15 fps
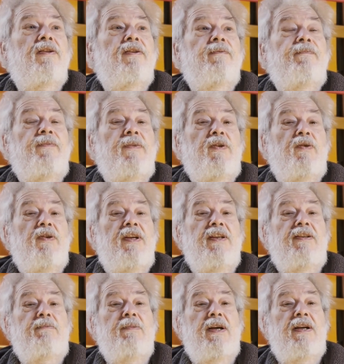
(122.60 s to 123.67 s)
Ähm,
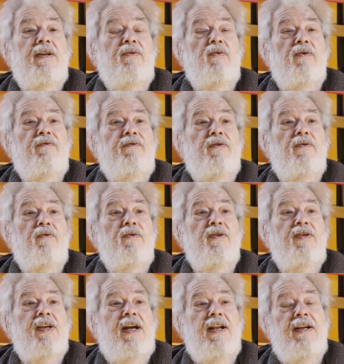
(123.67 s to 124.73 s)
zunächst mal dürfte
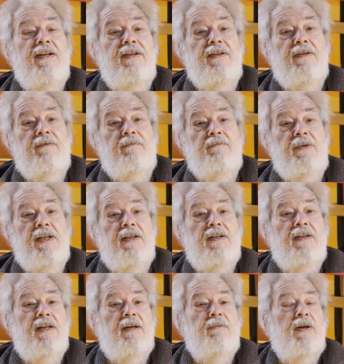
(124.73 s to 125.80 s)
uns allen,
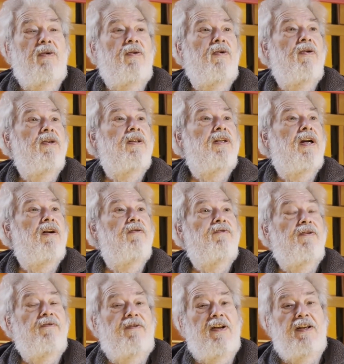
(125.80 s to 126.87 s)
mir, aber auch euch
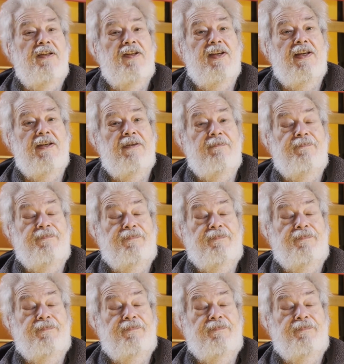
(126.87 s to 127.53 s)
aufgefallen sein,